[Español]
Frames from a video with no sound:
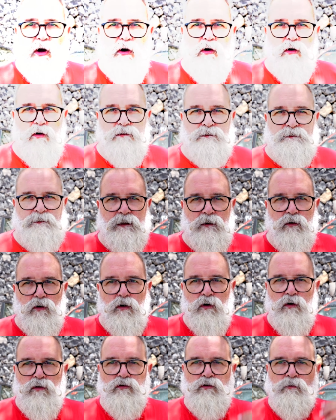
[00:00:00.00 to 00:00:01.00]

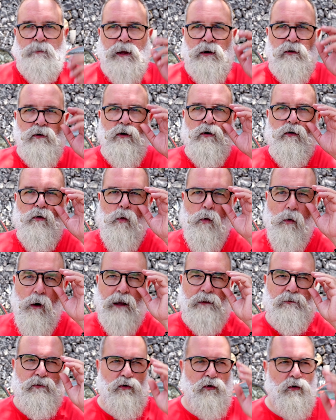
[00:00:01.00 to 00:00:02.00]
Consejo número
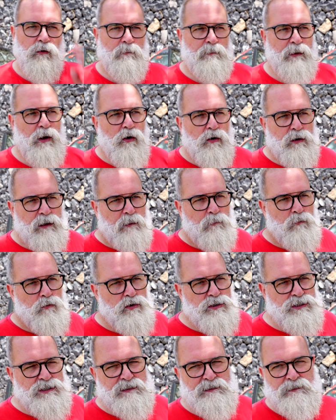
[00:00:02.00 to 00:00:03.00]
4. Veo que
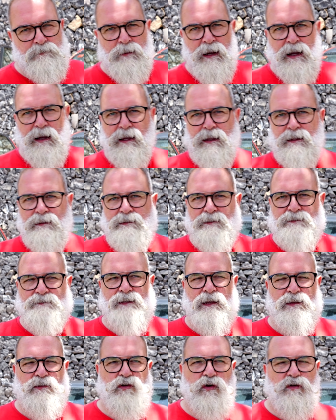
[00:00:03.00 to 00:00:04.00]
muchísima gente
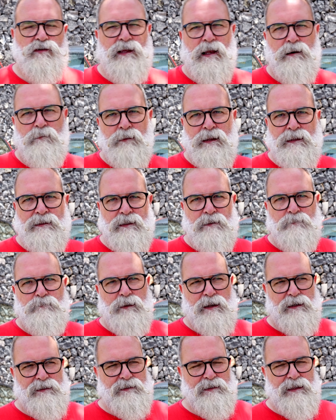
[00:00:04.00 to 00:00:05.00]
está totalmente
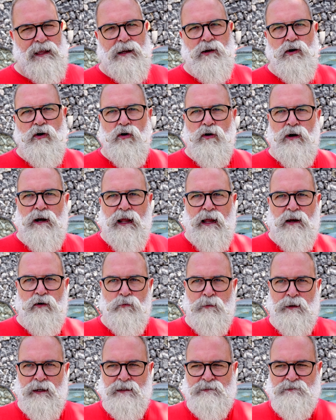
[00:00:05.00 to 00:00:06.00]
perdida con la
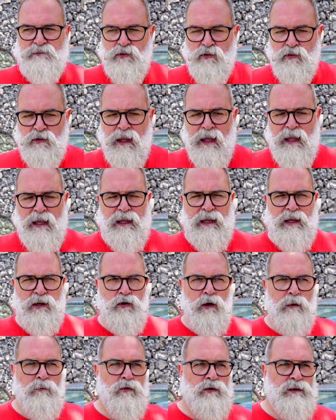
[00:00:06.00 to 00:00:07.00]
iluminación y
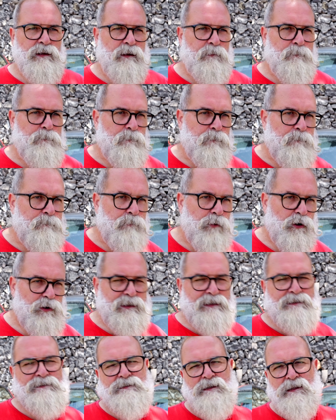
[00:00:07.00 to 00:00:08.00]
no hablo de
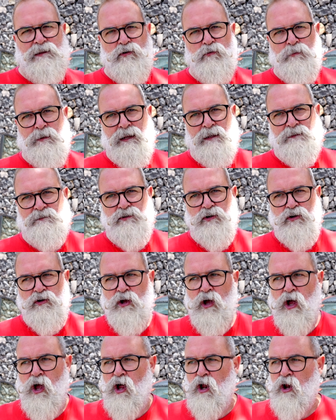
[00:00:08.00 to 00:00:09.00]
potencia de iluminación,
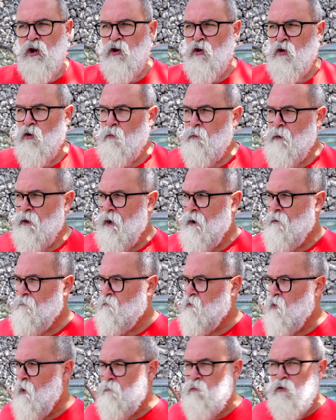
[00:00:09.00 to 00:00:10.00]
no, me,
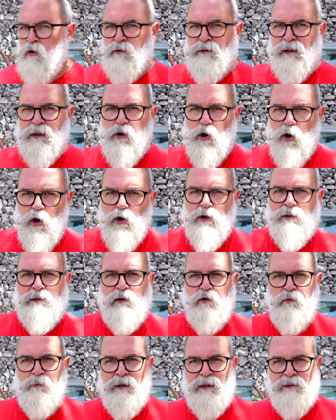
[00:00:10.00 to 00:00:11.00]
no hablo de color de
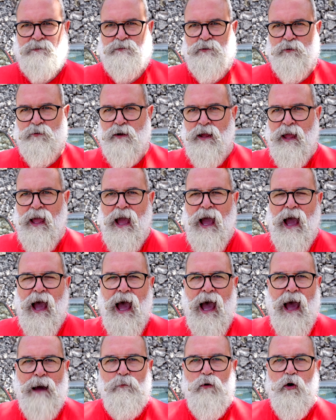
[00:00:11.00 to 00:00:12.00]
iluminación,
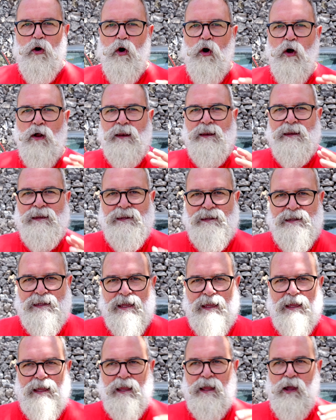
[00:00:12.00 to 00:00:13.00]
hablo
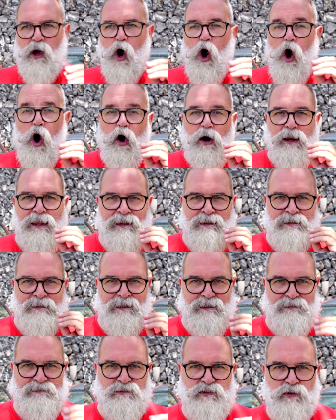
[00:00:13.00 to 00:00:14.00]
de
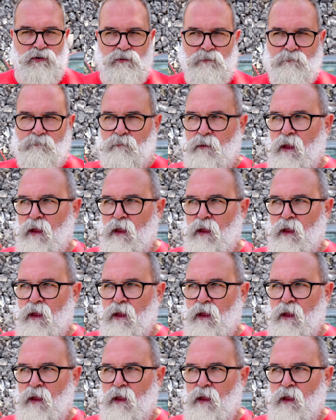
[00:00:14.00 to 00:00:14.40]
orientación.